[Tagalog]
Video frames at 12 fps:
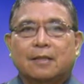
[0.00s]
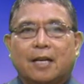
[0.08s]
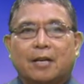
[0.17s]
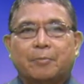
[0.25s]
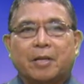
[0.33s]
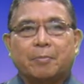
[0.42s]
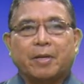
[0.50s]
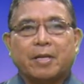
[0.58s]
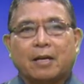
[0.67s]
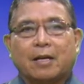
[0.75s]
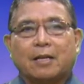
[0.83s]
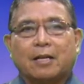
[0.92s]
na
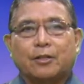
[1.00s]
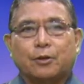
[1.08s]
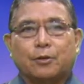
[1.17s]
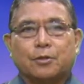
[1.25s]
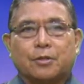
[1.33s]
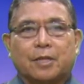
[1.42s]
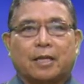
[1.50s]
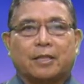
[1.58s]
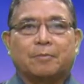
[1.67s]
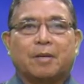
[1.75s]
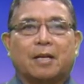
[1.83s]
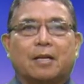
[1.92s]
pinapayagan ng Diyos na
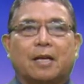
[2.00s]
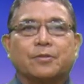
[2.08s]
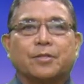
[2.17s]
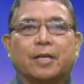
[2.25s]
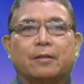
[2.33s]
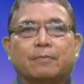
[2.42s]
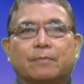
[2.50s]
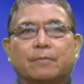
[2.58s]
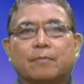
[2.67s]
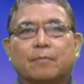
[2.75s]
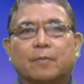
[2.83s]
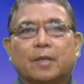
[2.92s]
ating maranasan
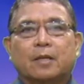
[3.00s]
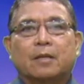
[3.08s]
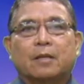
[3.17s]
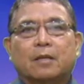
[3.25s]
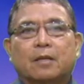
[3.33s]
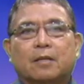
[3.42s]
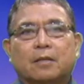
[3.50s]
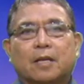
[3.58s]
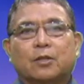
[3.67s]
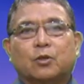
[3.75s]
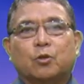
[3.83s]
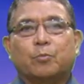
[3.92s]

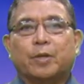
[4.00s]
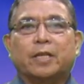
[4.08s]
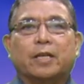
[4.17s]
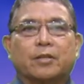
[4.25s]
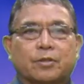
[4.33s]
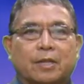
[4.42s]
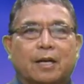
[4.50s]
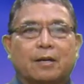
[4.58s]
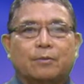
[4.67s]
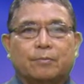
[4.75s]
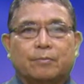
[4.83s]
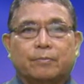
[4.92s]
not to bring us
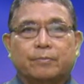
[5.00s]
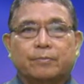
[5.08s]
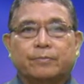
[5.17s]
down